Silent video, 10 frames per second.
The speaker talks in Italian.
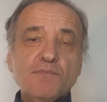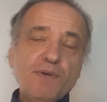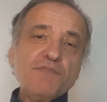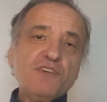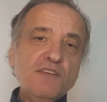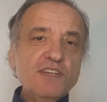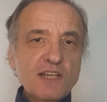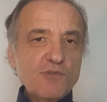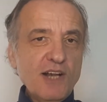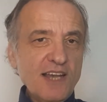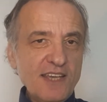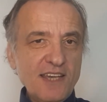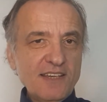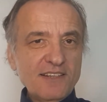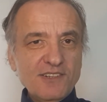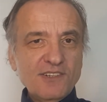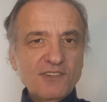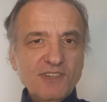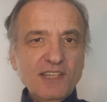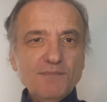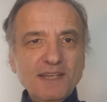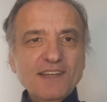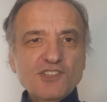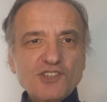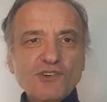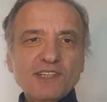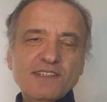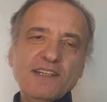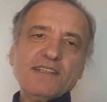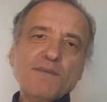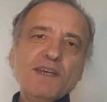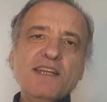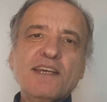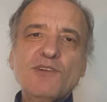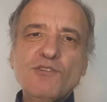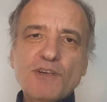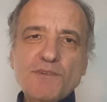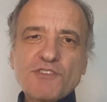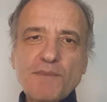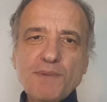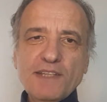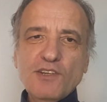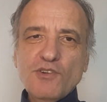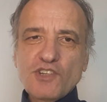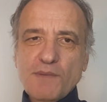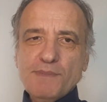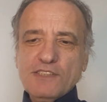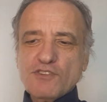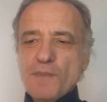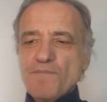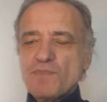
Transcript: Poi finivi nei guai, eh? Quindi bilancioni, ti è andata bene che noi siamo scappati e non ci hai preso.